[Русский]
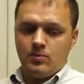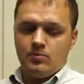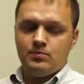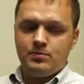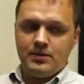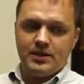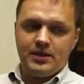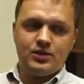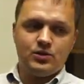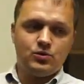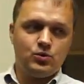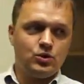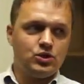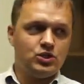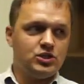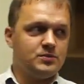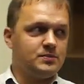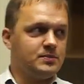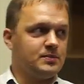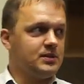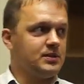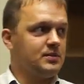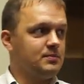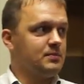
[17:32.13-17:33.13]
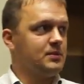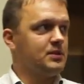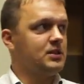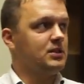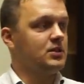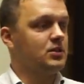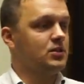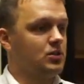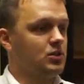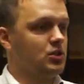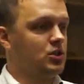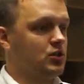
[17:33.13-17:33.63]
Переходим мы
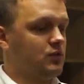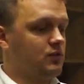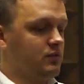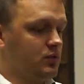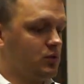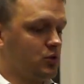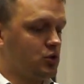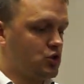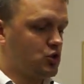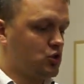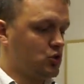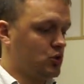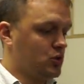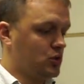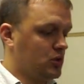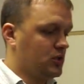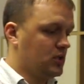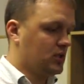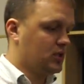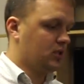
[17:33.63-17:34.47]
э, в лоджию.